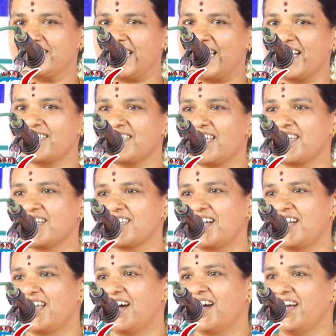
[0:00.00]
செலக்ட்
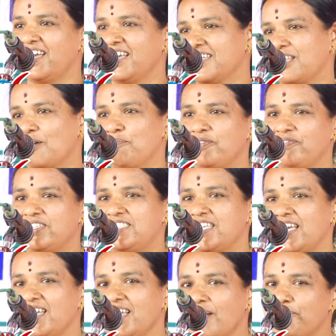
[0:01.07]
ஆயிருக்கிறேன்னா தம்பி
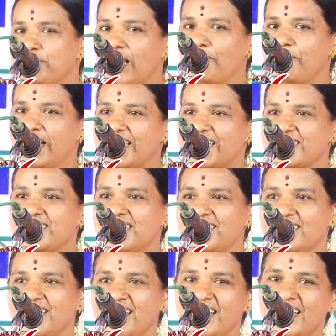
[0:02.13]
விஜய்
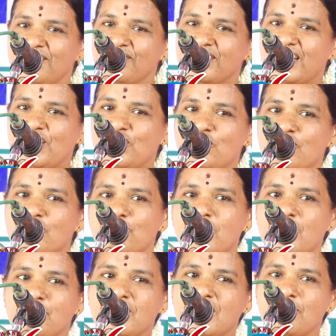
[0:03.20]
தமிழரசன் இவங்க
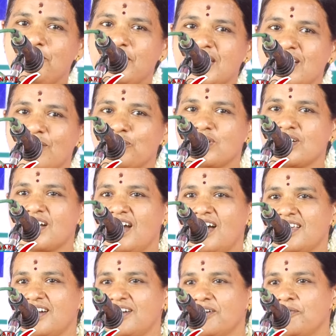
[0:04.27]
ரெண்டோருமே மிகப்பெரிய ஒரு
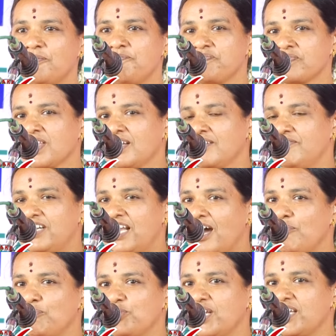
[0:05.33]
காரணம்
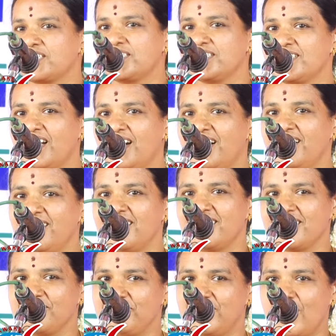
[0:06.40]
விடாமுயற்சி தான்
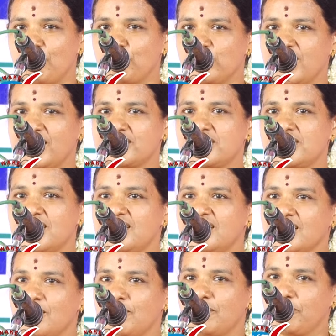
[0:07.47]
விடாமுயற்சியை
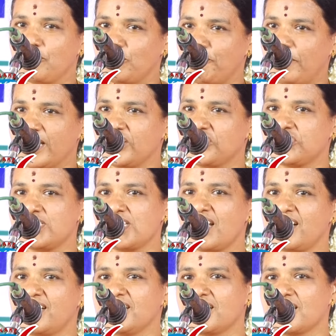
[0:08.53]
நீங்க பயிற்சியா
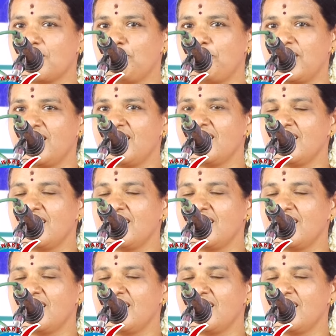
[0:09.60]
எடுக்கிறப்ப